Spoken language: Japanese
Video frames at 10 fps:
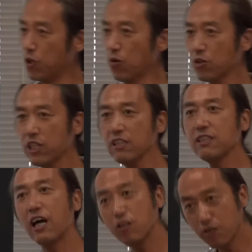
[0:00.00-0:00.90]
病気
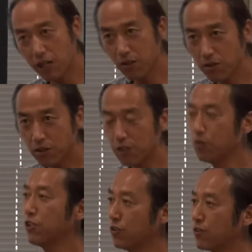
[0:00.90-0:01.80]
になるわよってい
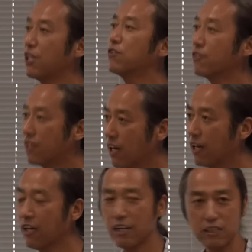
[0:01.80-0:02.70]
うふうに言ってるん
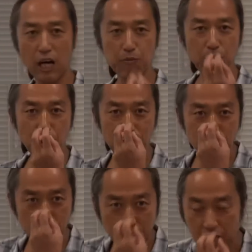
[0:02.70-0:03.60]
で食べ
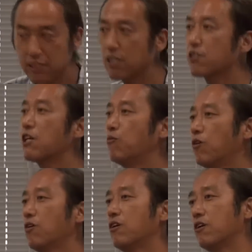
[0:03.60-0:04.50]
物の大切さ
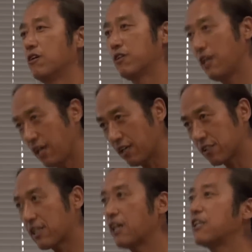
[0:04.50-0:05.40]
も、ね、
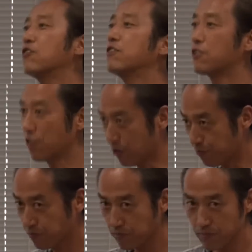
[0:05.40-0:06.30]
伝えてるんですよ
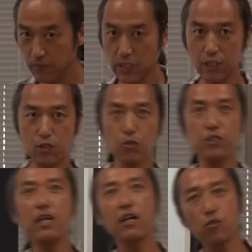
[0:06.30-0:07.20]
そ
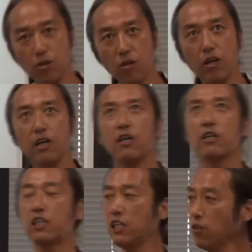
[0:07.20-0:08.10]
してあと
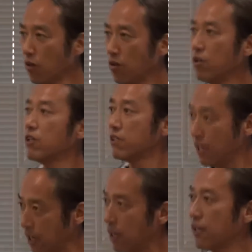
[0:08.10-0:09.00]
木の
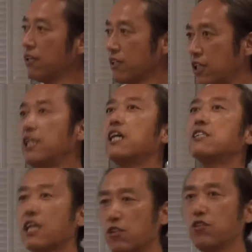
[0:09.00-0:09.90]
ね綺
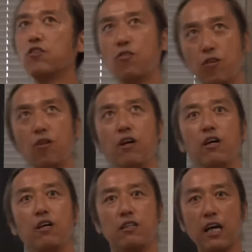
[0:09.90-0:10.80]
麗さっていうのを
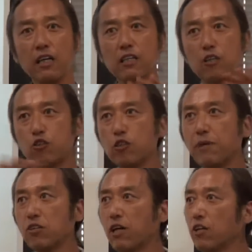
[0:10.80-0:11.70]
なんか
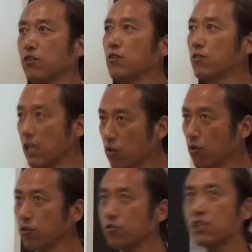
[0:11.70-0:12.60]
車のあるような
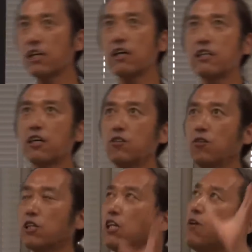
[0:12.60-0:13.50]
こういう社会だけ
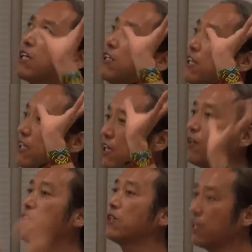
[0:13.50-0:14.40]
ど木は綺麗だ
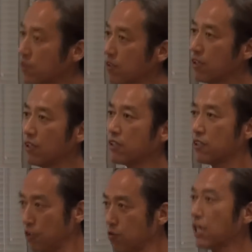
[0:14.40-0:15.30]
わよ
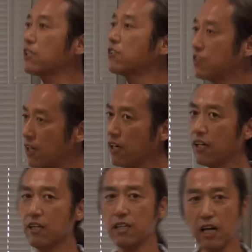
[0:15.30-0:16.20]
ねっていう形
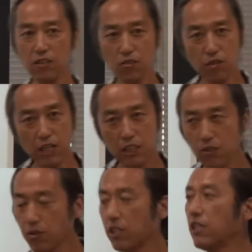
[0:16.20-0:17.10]
で何度か
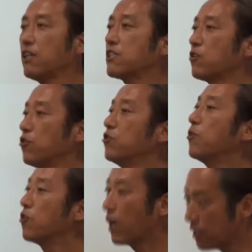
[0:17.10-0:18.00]
木の綺麗さという
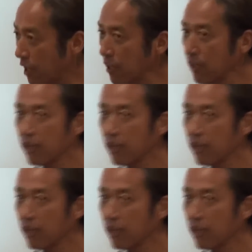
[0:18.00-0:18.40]
ものがね